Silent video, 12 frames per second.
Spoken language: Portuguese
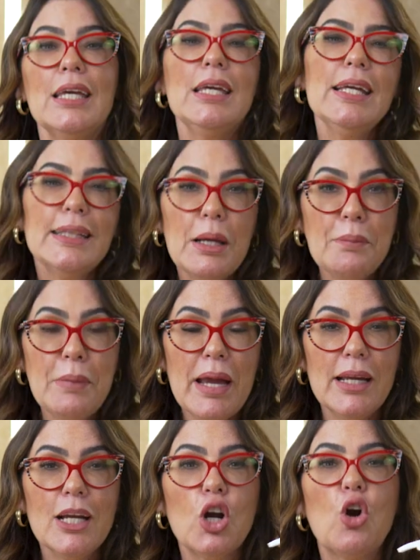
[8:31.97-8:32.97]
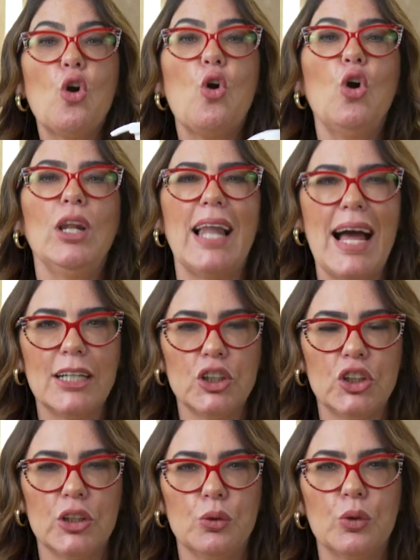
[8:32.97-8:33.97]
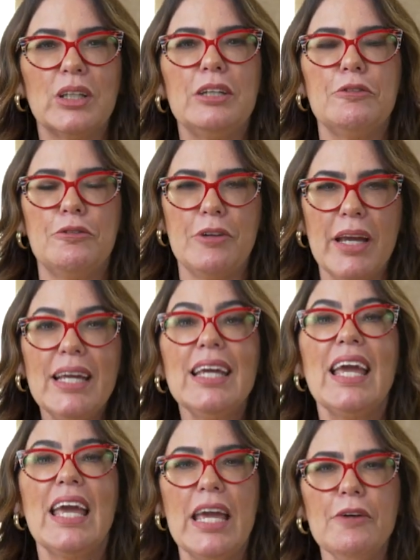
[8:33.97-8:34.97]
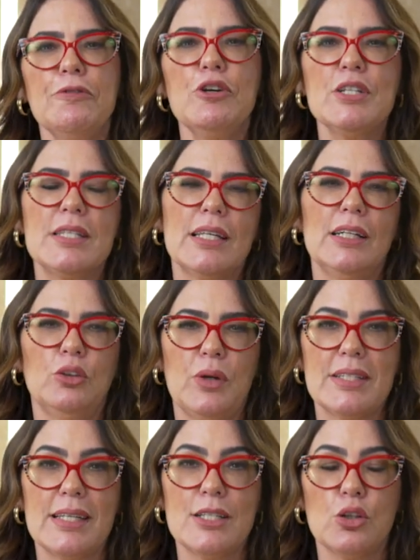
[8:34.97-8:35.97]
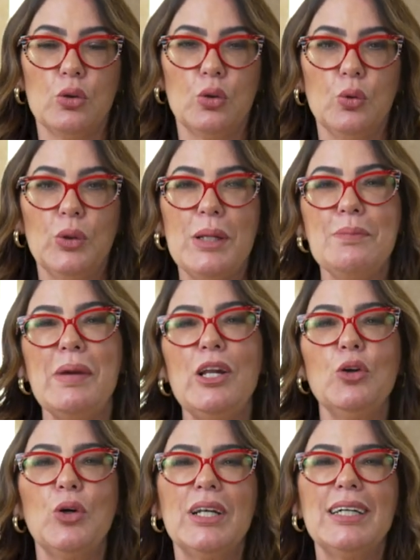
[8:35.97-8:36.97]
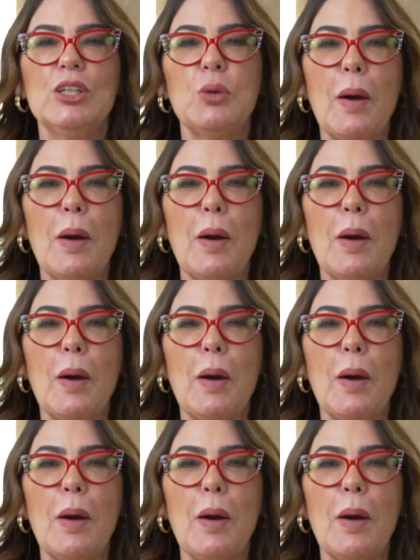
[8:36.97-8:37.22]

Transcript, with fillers: e também colágeno, que vem reforçando essa estrutura e melhorando a